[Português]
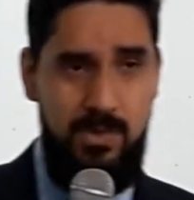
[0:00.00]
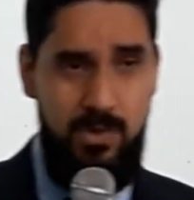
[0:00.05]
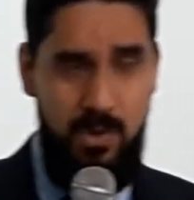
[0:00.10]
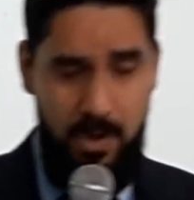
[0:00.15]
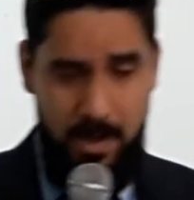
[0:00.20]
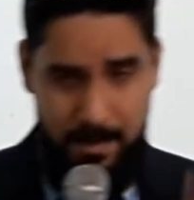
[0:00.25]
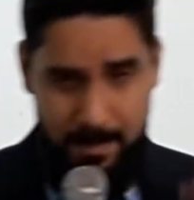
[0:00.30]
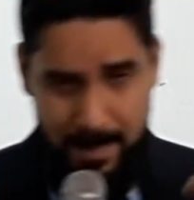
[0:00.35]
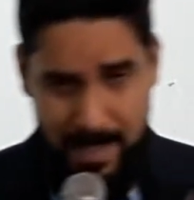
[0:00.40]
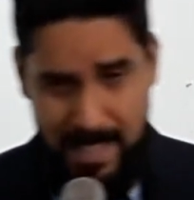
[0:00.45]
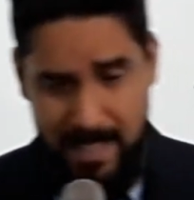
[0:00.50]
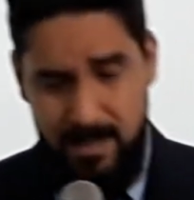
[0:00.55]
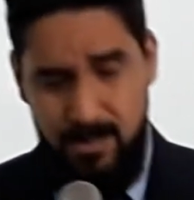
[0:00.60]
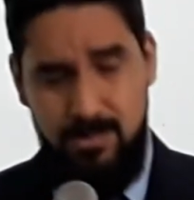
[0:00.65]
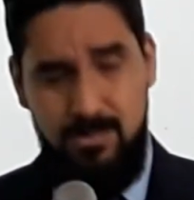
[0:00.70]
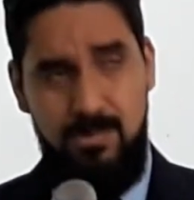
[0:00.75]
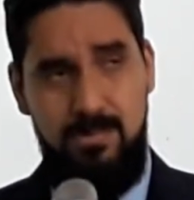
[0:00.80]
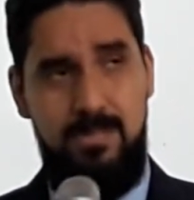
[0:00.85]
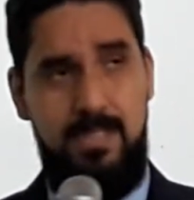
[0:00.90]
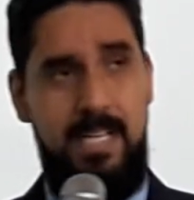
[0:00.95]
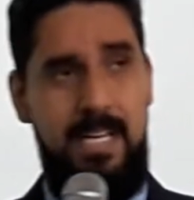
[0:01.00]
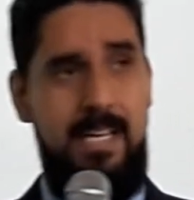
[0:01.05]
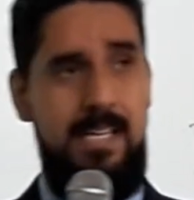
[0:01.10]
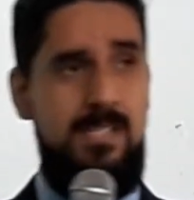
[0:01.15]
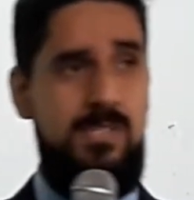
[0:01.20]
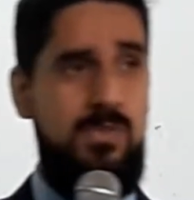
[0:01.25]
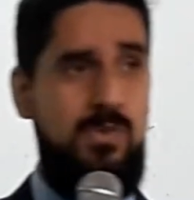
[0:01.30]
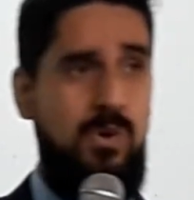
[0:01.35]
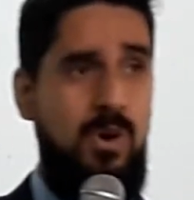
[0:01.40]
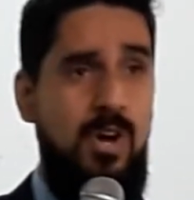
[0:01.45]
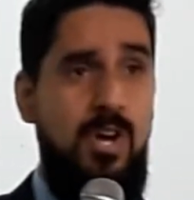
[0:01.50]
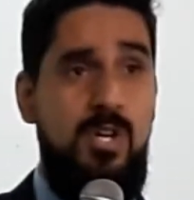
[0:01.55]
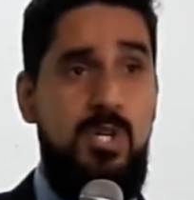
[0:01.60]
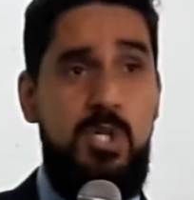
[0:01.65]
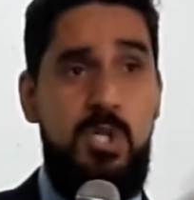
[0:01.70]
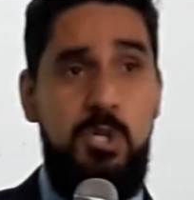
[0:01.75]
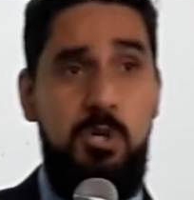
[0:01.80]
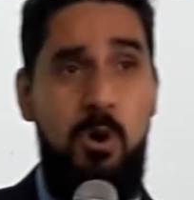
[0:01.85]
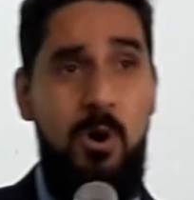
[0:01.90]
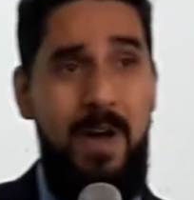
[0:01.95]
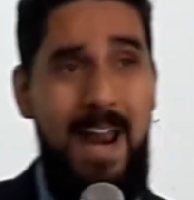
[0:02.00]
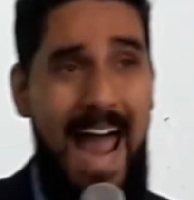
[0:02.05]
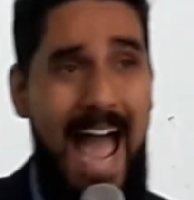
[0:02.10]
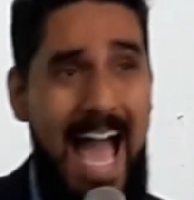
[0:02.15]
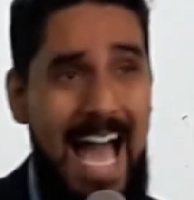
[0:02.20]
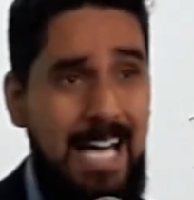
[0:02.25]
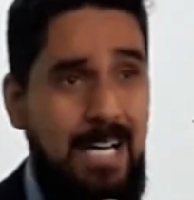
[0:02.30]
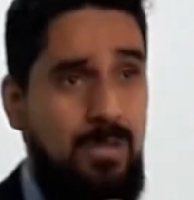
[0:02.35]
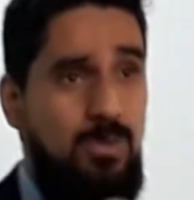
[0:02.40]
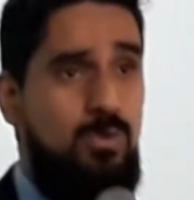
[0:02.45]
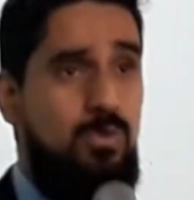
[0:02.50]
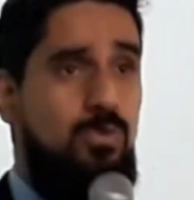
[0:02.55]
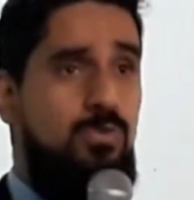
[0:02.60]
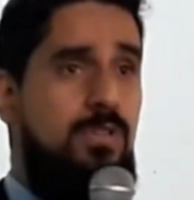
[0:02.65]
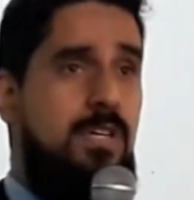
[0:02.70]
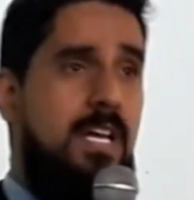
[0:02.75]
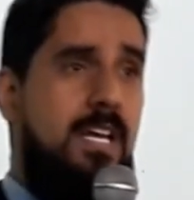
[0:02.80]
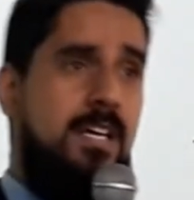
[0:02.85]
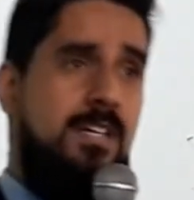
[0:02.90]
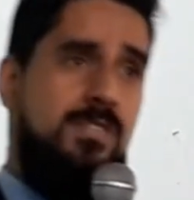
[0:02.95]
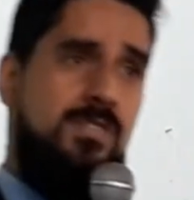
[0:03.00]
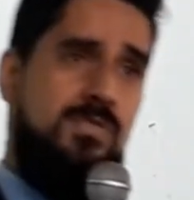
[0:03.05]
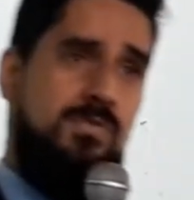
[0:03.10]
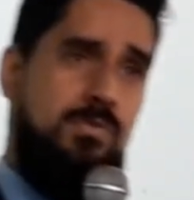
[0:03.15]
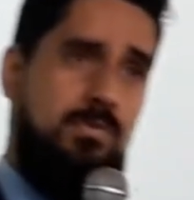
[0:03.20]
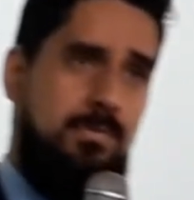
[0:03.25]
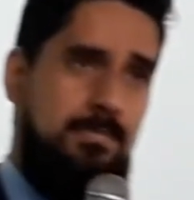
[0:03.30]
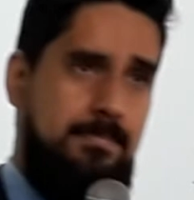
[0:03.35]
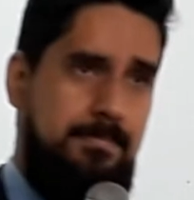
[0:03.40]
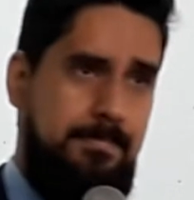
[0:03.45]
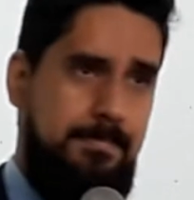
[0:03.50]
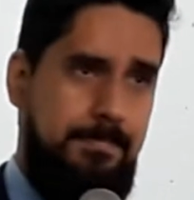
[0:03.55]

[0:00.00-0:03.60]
dormiram com Cristo, choraram com Cristo.